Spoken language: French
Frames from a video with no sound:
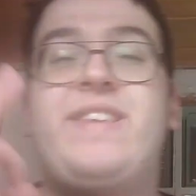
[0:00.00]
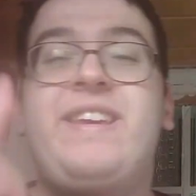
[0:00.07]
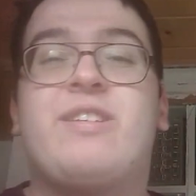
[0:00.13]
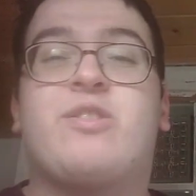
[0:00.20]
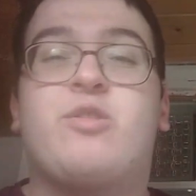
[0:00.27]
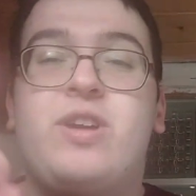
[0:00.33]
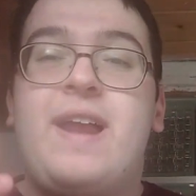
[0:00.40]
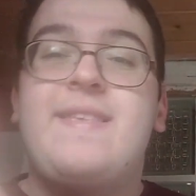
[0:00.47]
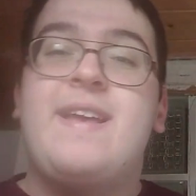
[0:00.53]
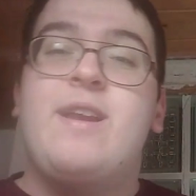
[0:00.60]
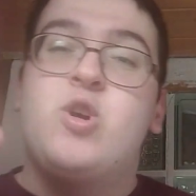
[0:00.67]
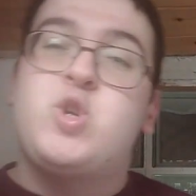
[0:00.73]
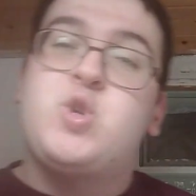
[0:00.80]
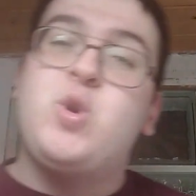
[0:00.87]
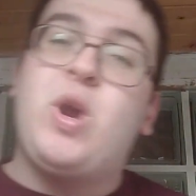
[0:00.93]
de l'année,
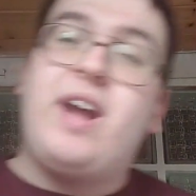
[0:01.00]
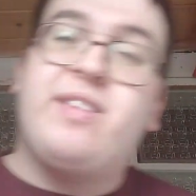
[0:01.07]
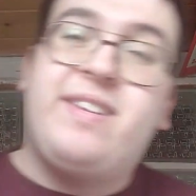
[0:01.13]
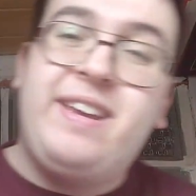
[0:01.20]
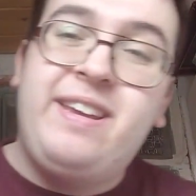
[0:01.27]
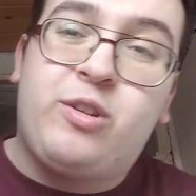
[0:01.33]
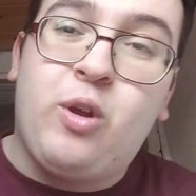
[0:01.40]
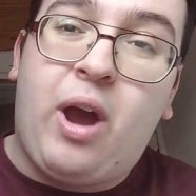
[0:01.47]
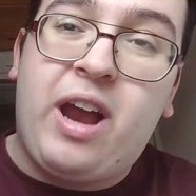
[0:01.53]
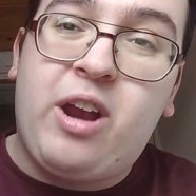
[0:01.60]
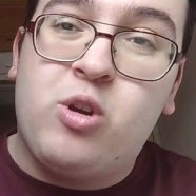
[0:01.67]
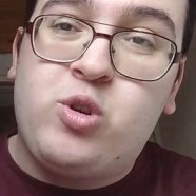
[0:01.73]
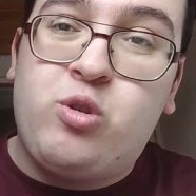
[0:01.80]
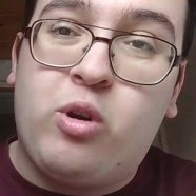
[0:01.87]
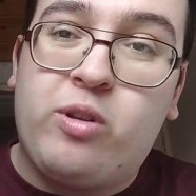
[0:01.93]
le joueur historique,
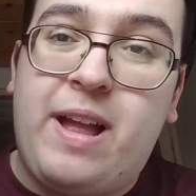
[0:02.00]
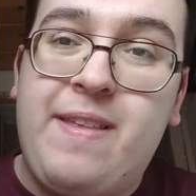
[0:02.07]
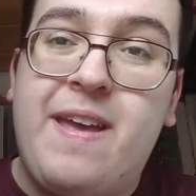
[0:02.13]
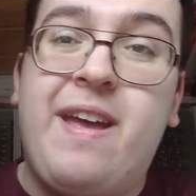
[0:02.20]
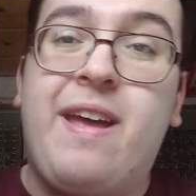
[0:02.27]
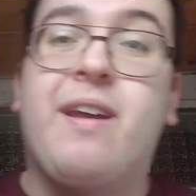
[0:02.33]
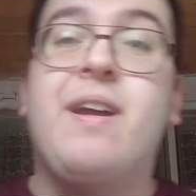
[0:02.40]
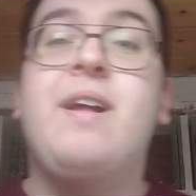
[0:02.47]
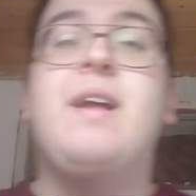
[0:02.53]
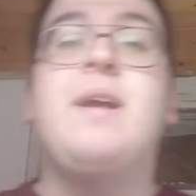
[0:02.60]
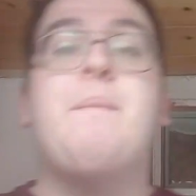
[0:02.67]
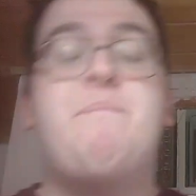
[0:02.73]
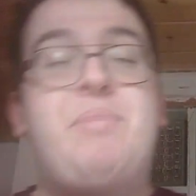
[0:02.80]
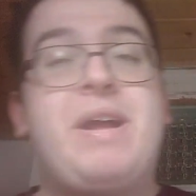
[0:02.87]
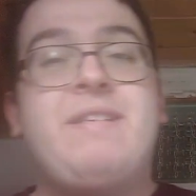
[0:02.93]
le joueur de l'année,
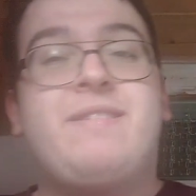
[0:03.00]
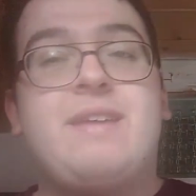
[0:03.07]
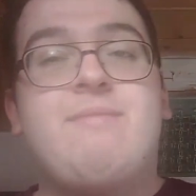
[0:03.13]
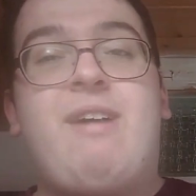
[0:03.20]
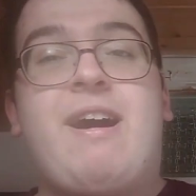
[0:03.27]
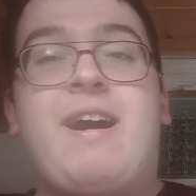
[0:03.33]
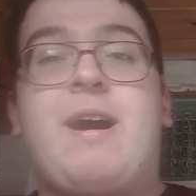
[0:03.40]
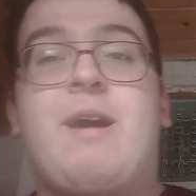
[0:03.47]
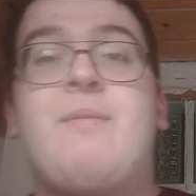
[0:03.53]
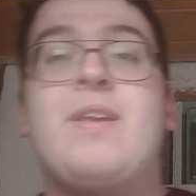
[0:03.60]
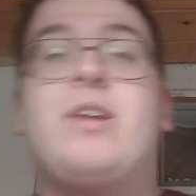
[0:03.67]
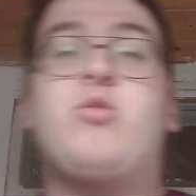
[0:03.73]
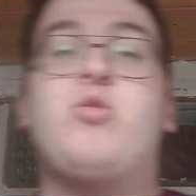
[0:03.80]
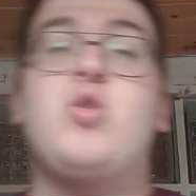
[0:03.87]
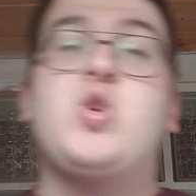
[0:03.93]
Benzema,
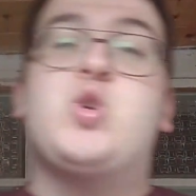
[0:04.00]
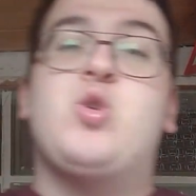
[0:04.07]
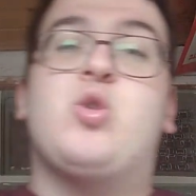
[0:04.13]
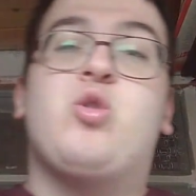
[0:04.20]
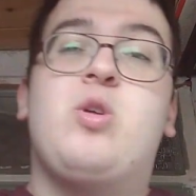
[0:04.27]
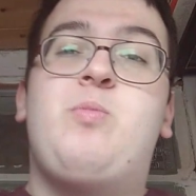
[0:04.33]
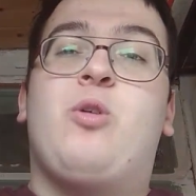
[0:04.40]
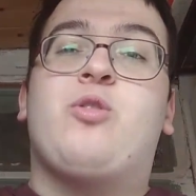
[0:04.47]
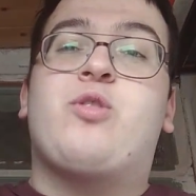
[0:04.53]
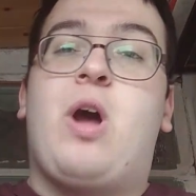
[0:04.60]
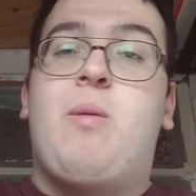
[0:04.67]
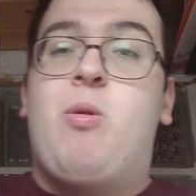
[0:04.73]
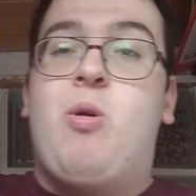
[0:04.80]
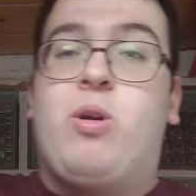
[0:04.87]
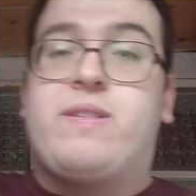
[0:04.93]
toujours de monstre
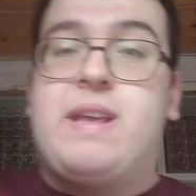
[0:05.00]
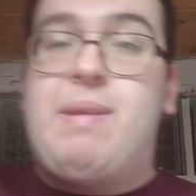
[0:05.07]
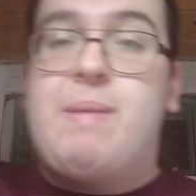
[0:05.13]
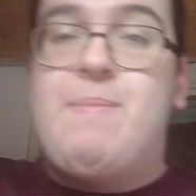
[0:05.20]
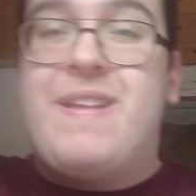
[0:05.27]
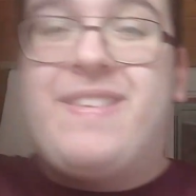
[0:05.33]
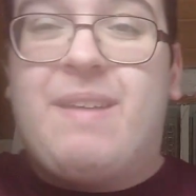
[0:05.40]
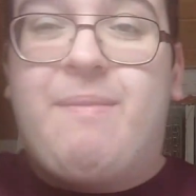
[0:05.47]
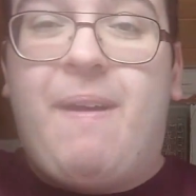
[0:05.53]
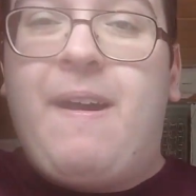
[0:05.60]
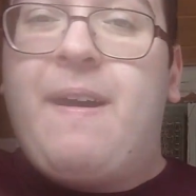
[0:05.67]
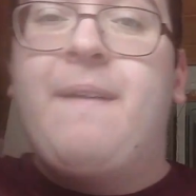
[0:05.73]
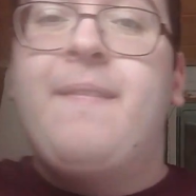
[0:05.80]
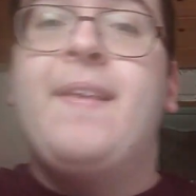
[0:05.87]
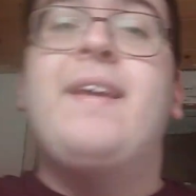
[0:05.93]
en monstre, l'ami
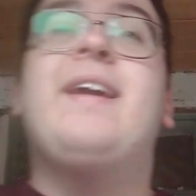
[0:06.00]
Benzema,